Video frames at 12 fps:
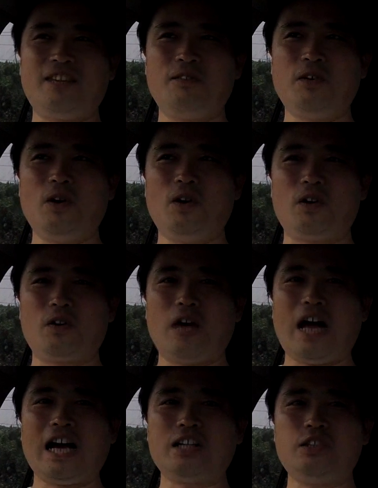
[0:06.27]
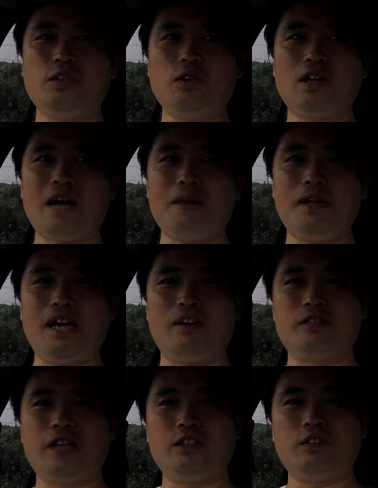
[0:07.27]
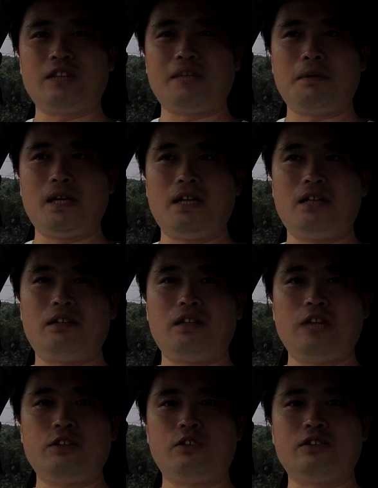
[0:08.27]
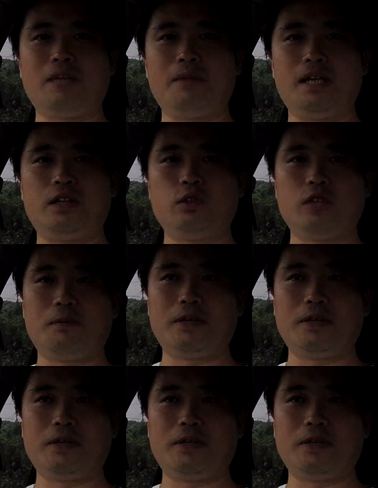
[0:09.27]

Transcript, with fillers: をこのアクションカメラのテストのために、テストのために撮ってました